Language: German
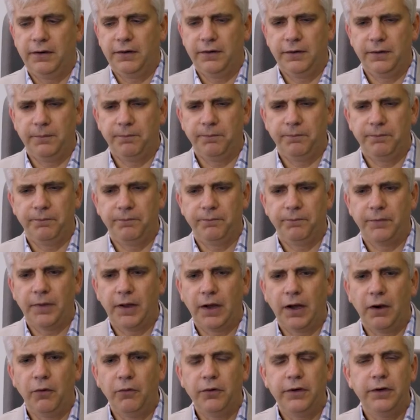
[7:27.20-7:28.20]
ähm,
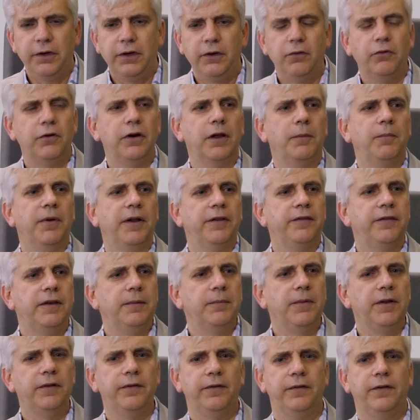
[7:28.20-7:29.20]
Audi oder bei
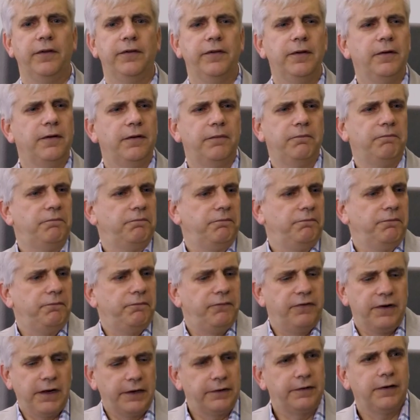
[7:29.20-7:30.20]
Siemens, da sind
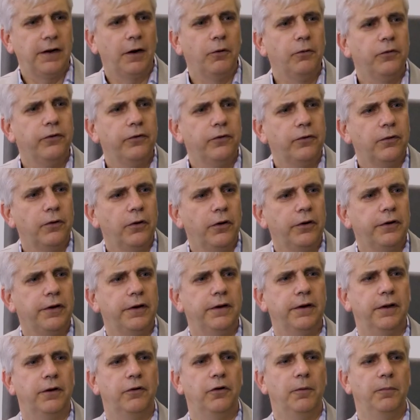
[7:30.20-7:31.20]
vielleicht tausend Leute in
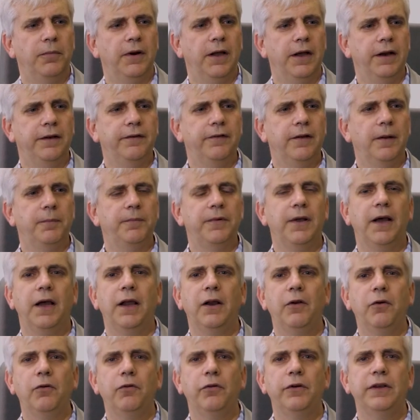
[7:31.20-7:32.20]
der
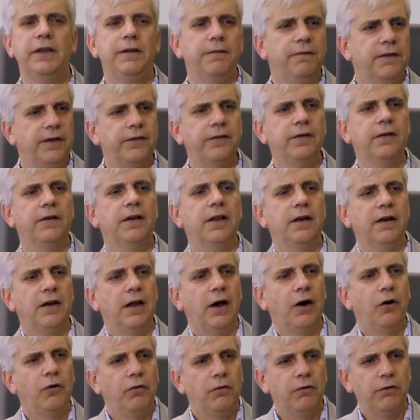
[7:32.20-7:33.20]
Compliance-Abteilung und die wissen
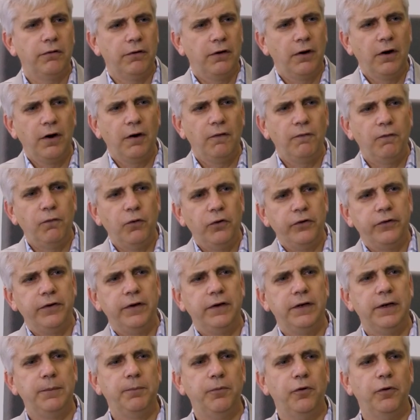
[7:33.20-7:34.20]
genau, wo
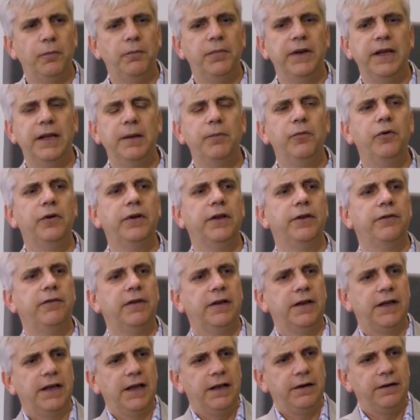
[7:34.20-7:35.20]
sind die Probleme und
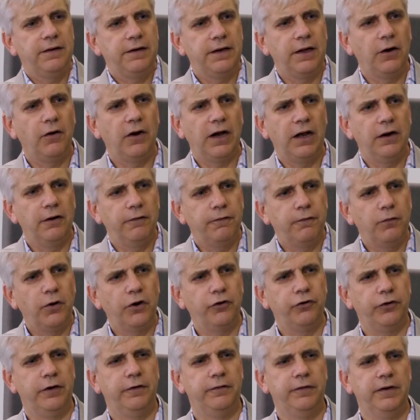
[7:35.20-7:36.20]
deswegen kennen die auch alle
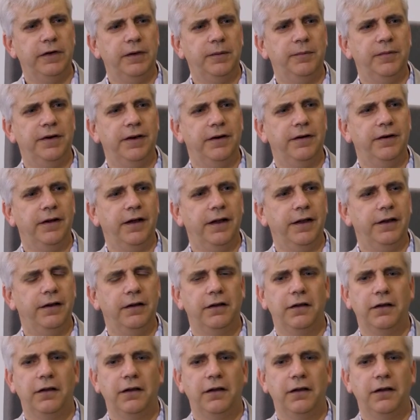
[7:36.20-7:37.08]
Vorschriften im Detail.